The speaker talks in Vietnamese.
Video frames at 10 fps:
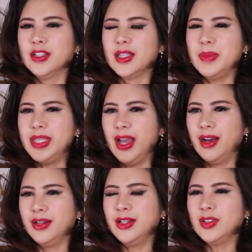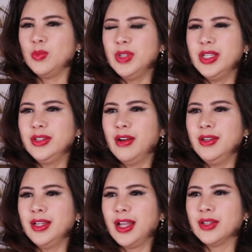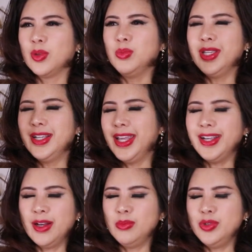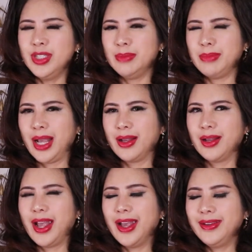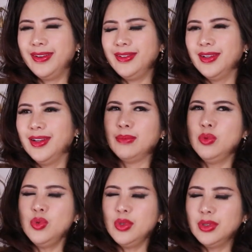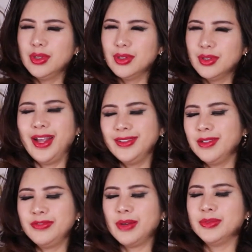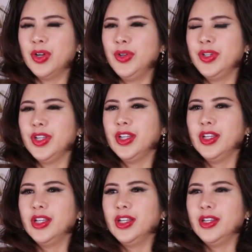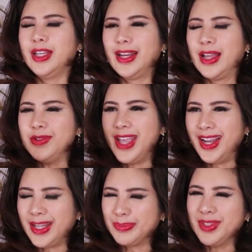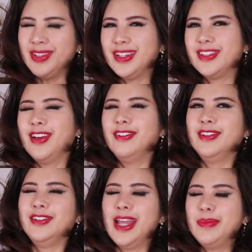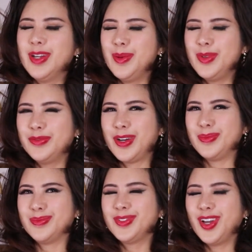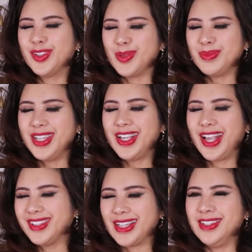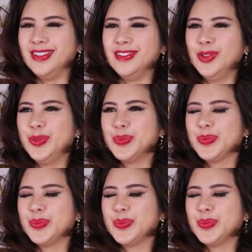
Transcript: thì bây giờ tụng liên nói là tụng liên ghét không muốn nhìn mặt ai hết muốn ăn trong phòng thôi là lão gia lập tức là cho người đem cơm vô phòng cho tụng liên ăn tại giường luôn